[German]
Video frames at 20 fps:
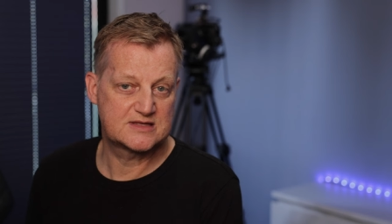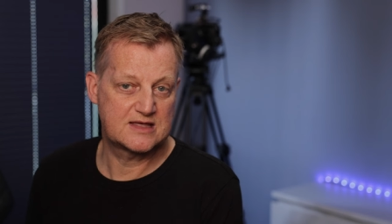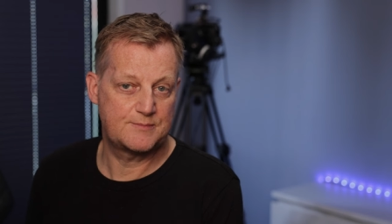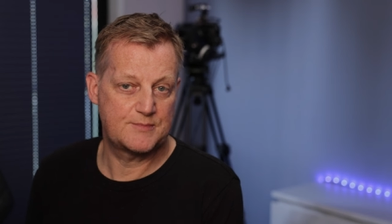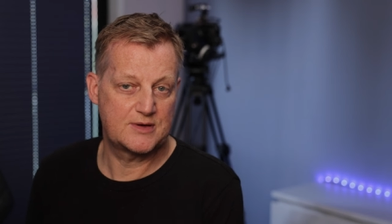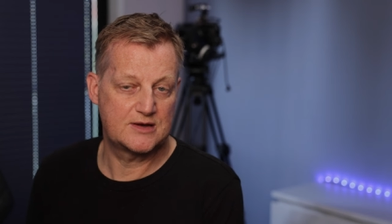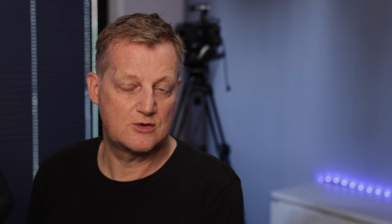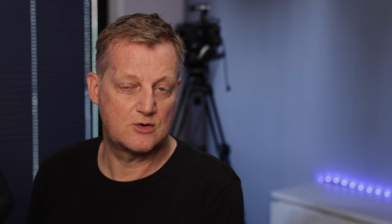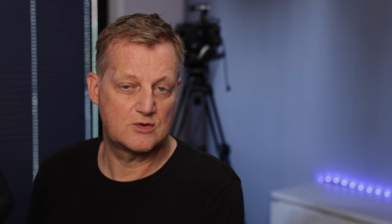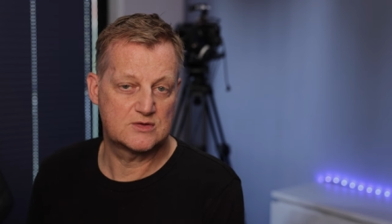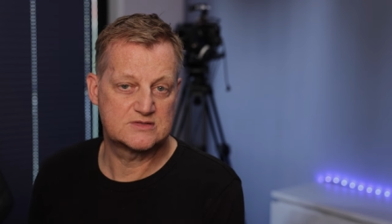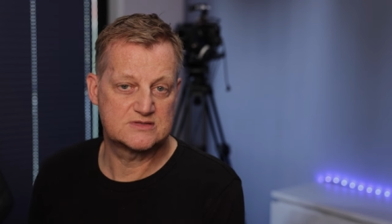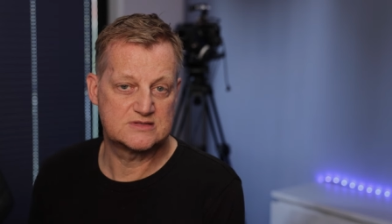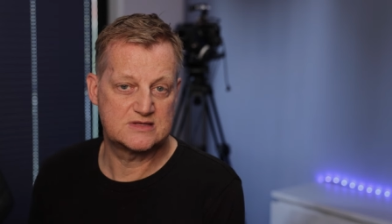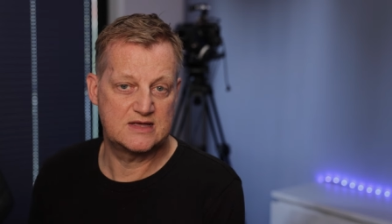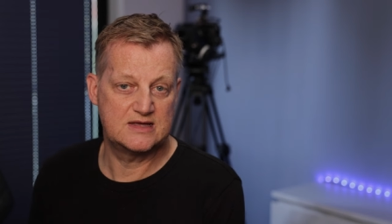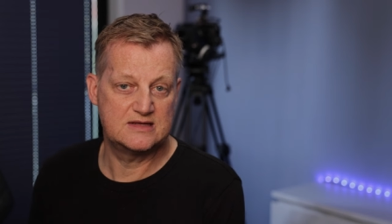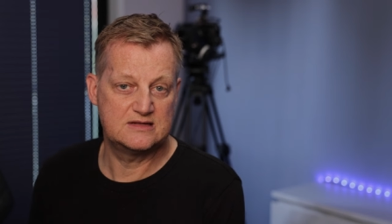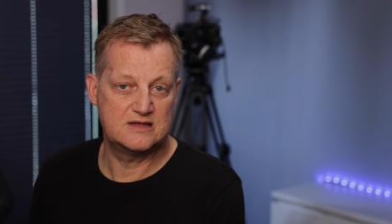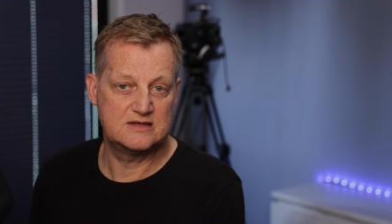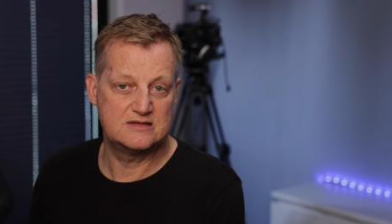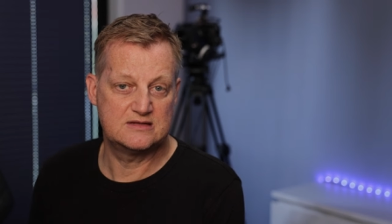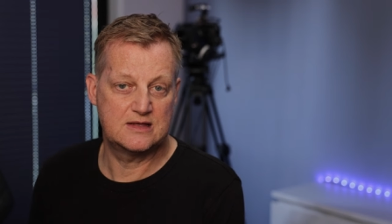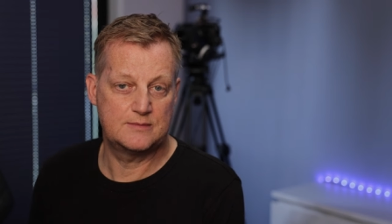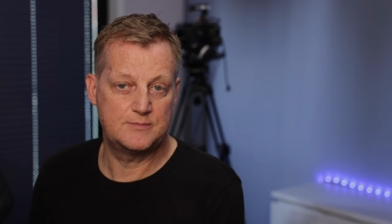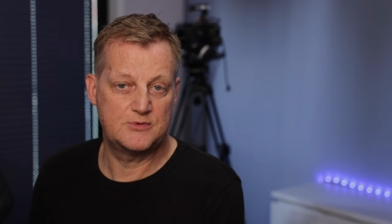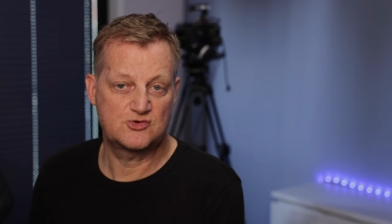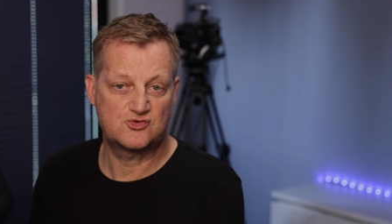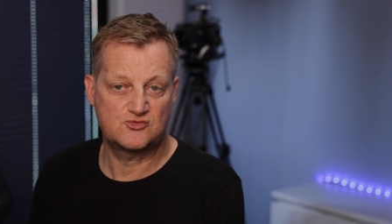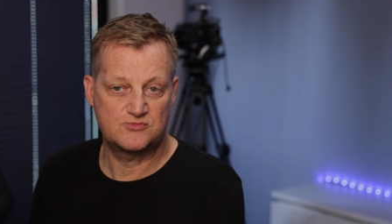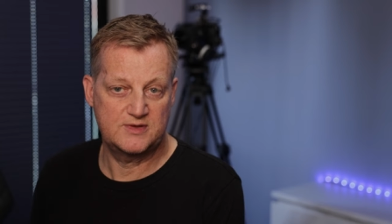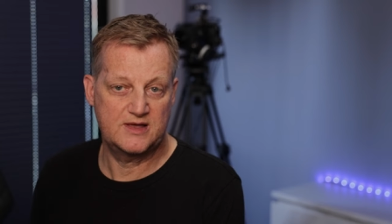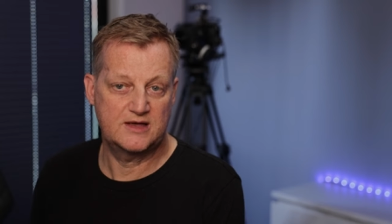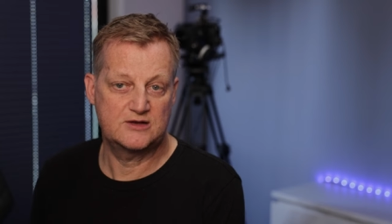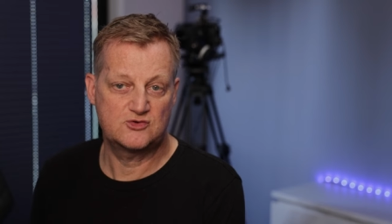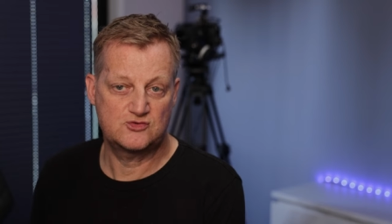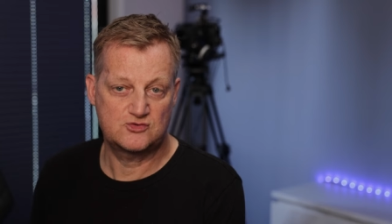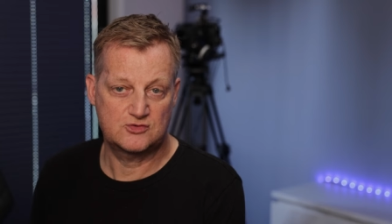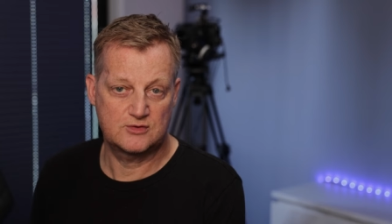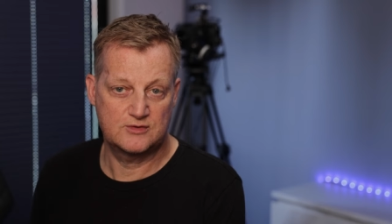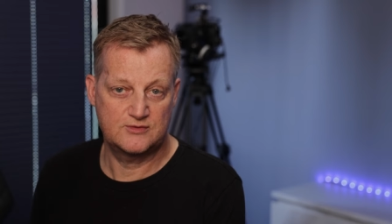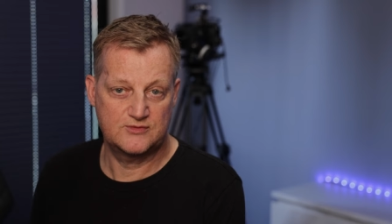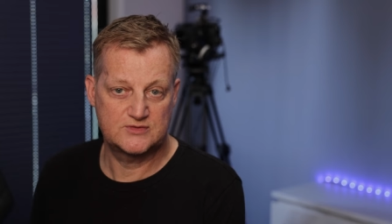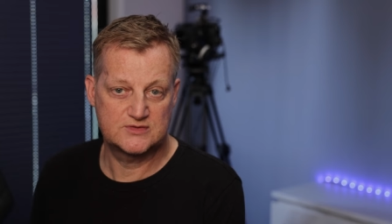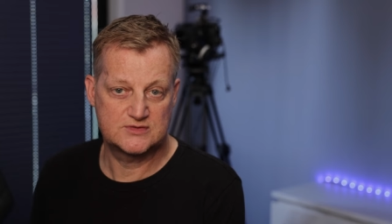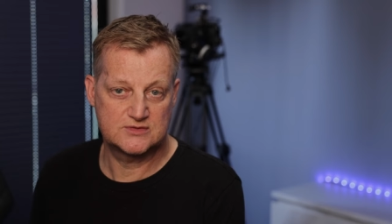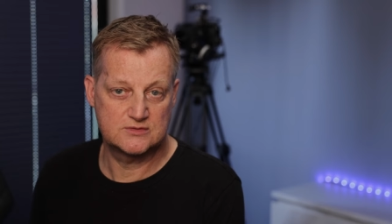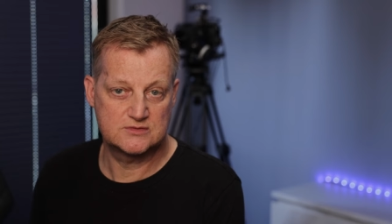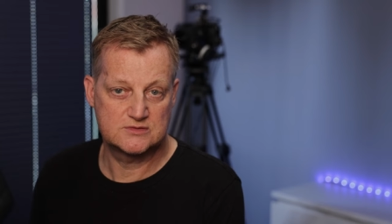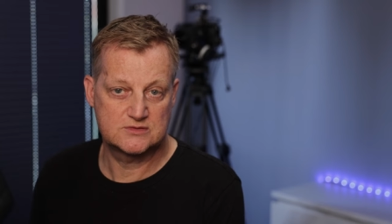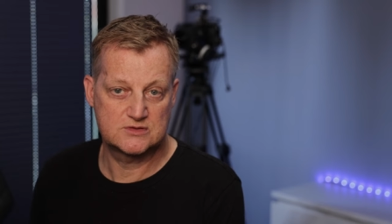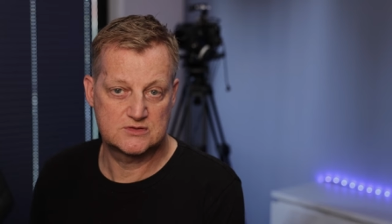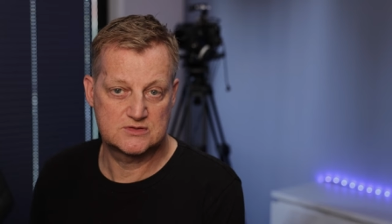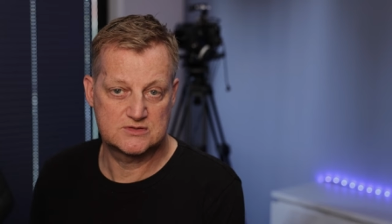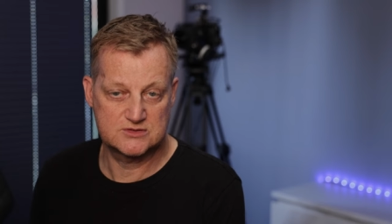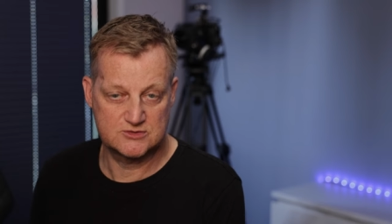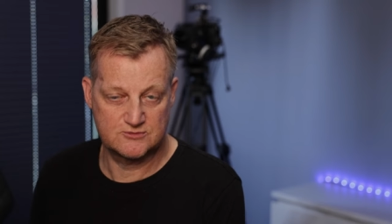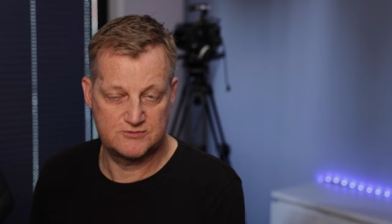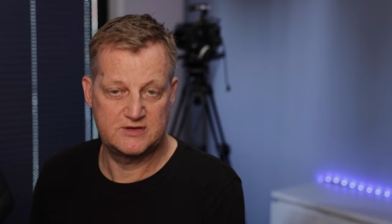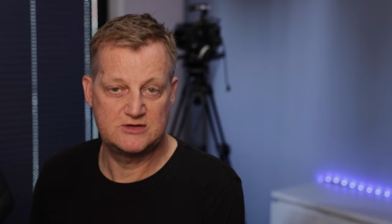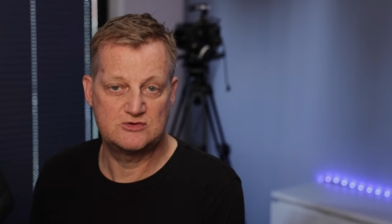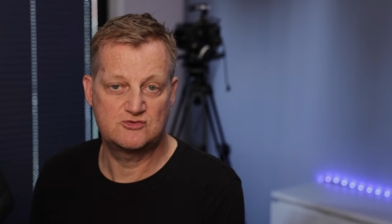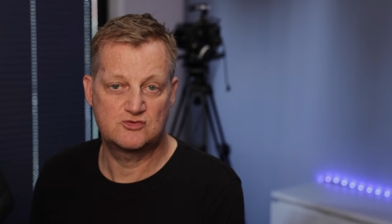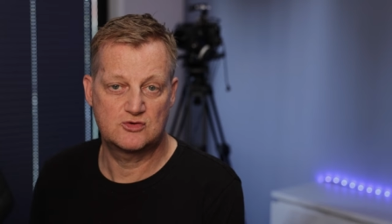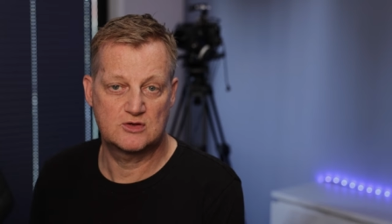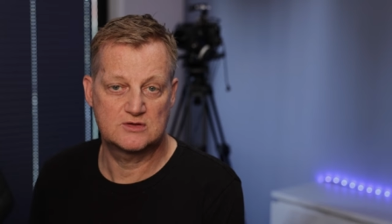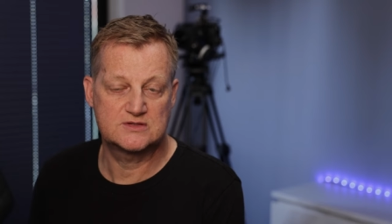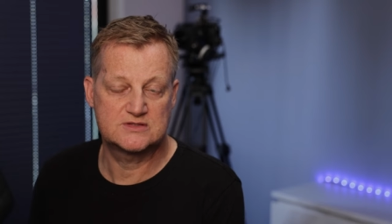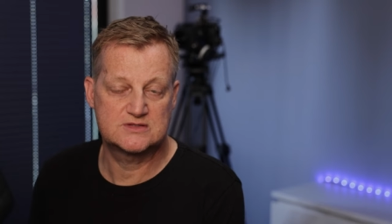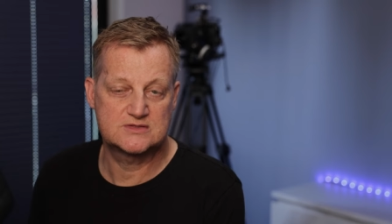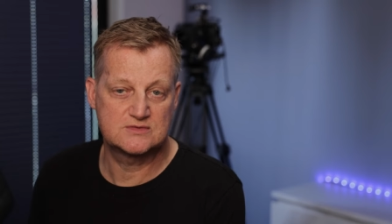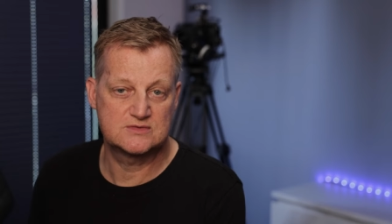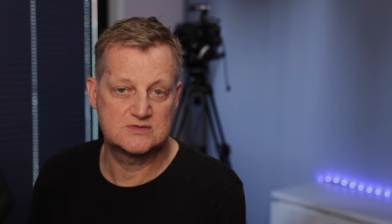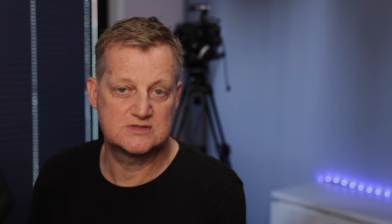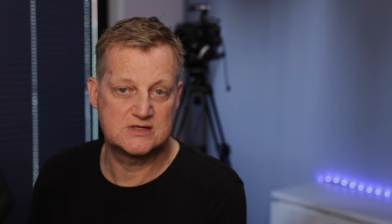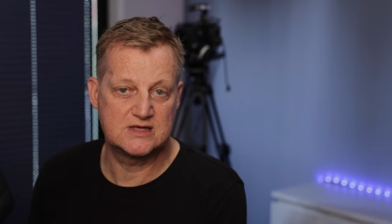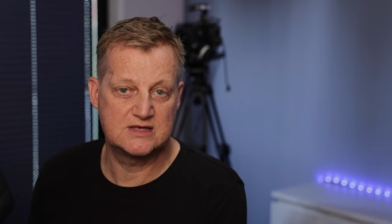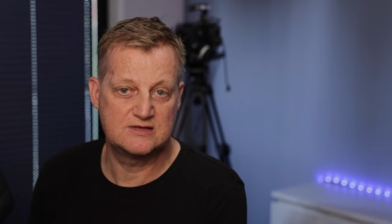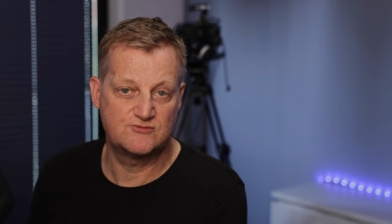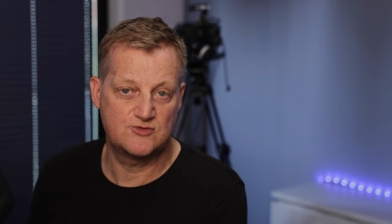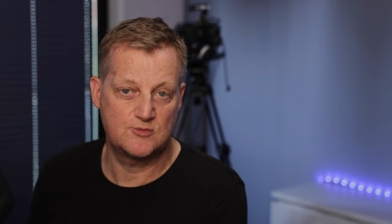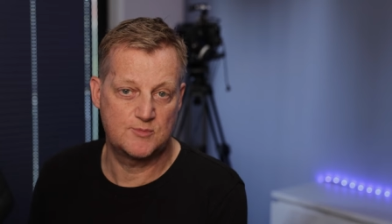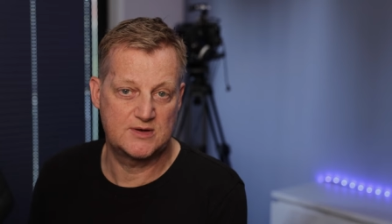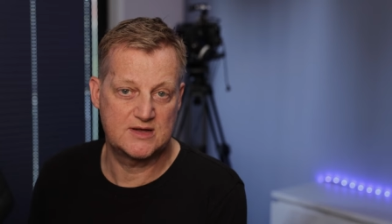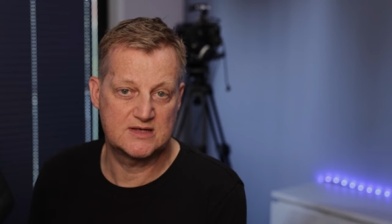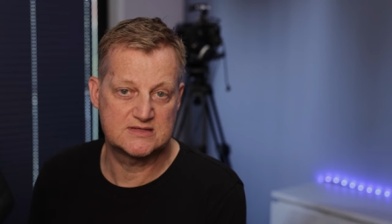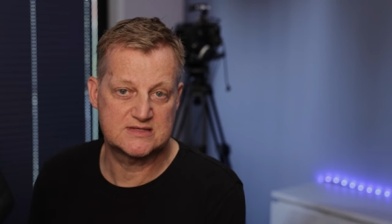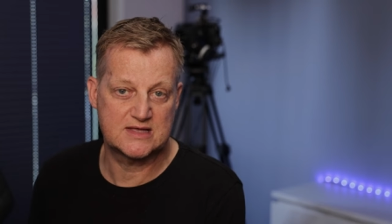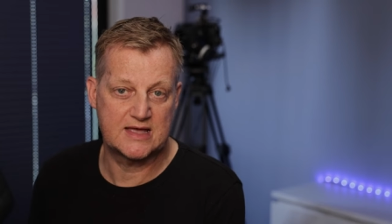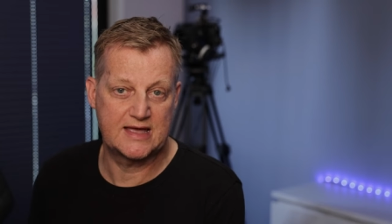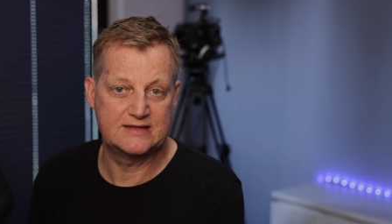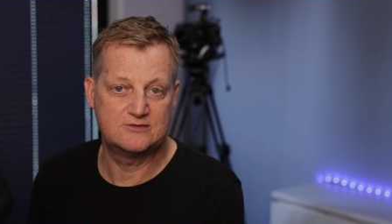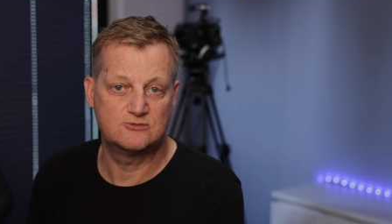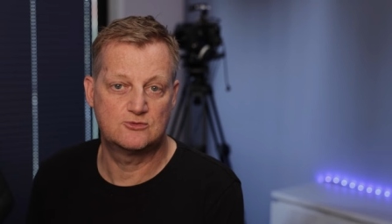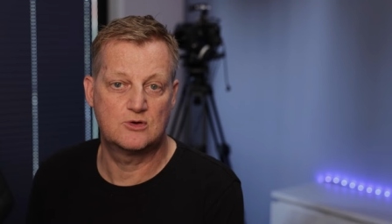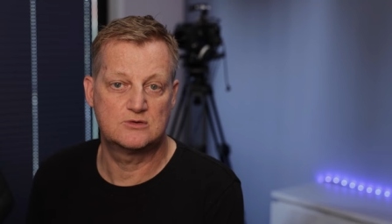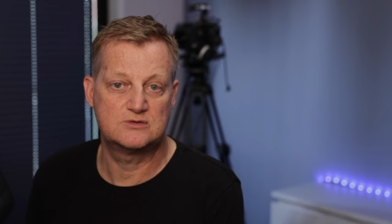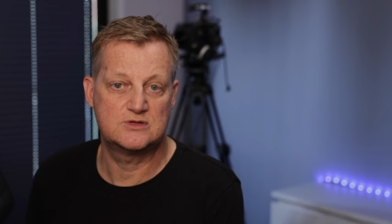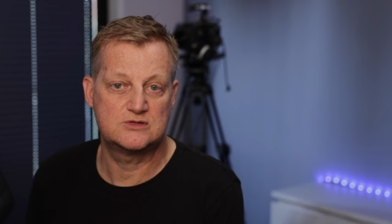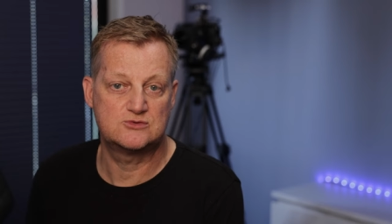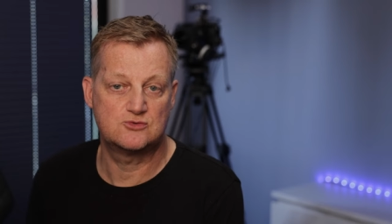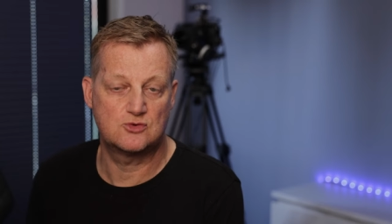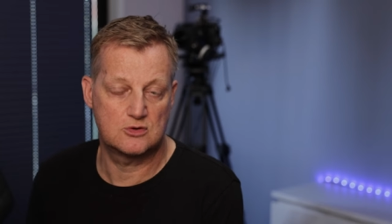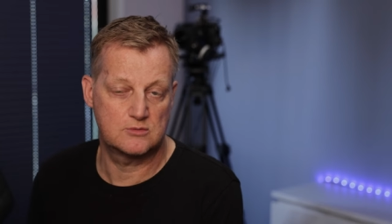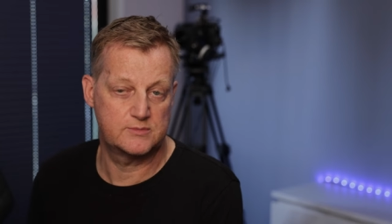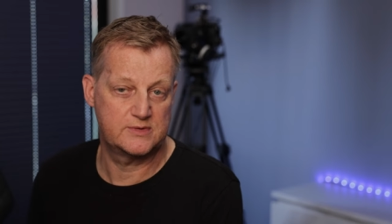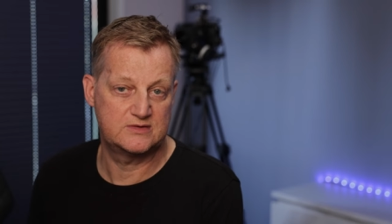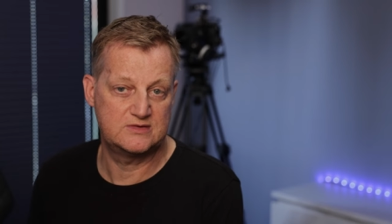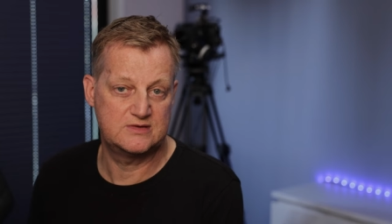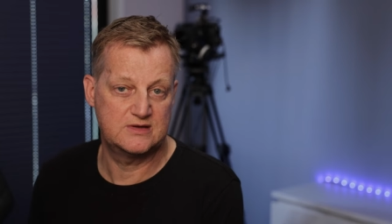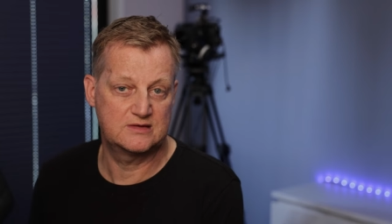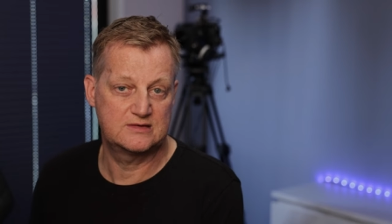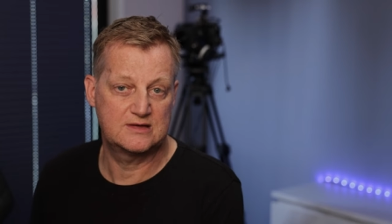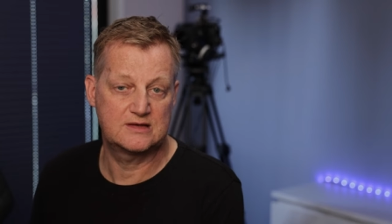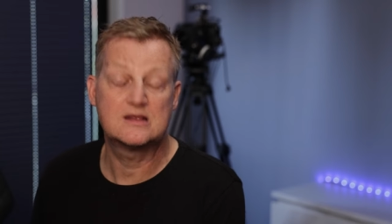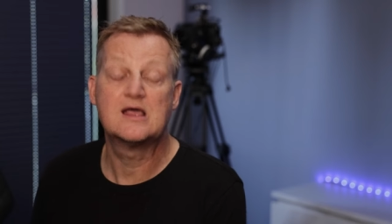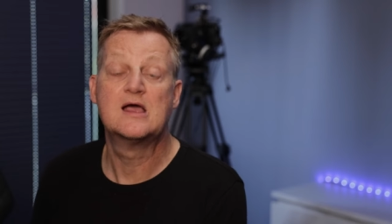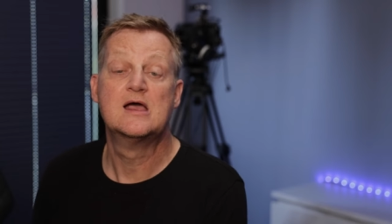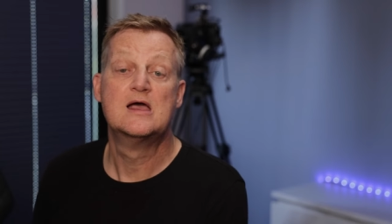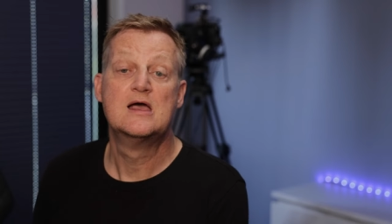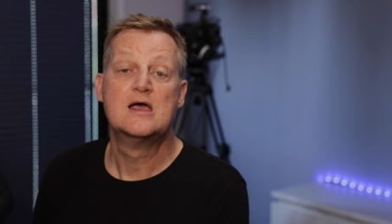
kann man auch sehen. In der Beschwerdeschrift sind Screenshots zu sehen, wo man das eindeutig dokumentiert hat.